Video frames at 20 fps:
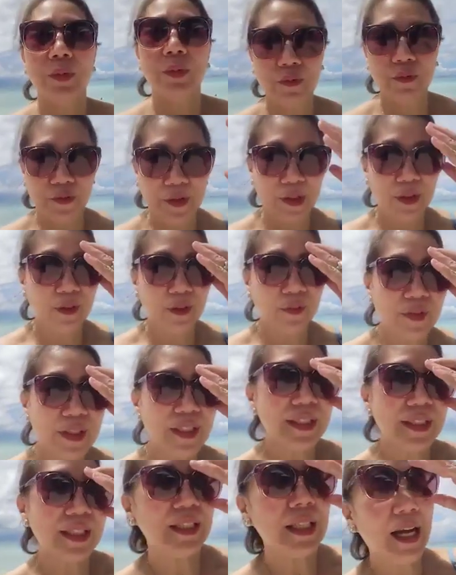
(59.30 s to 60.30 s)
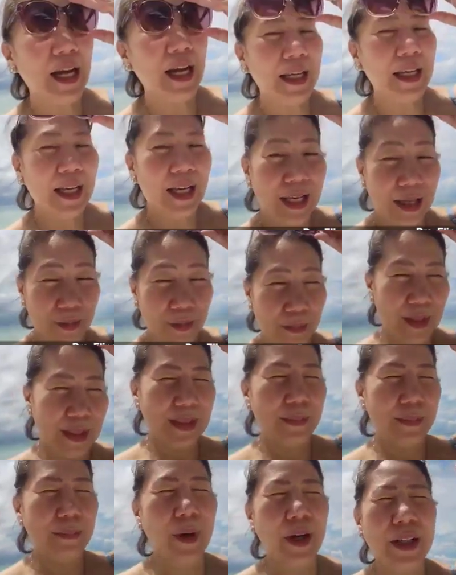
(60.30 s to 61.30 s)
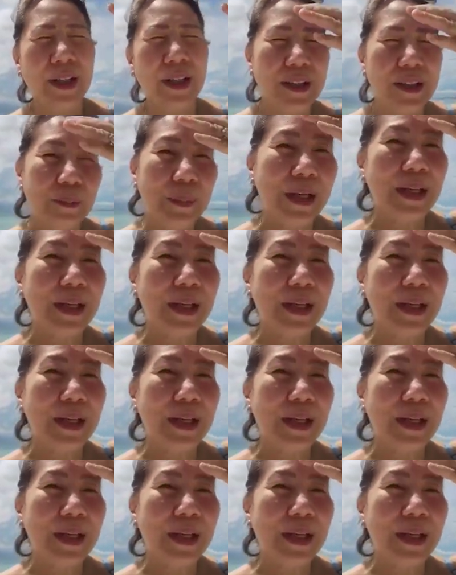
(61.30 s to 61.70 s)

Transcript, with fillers: with Father Vic Sadaya and Miss Margaret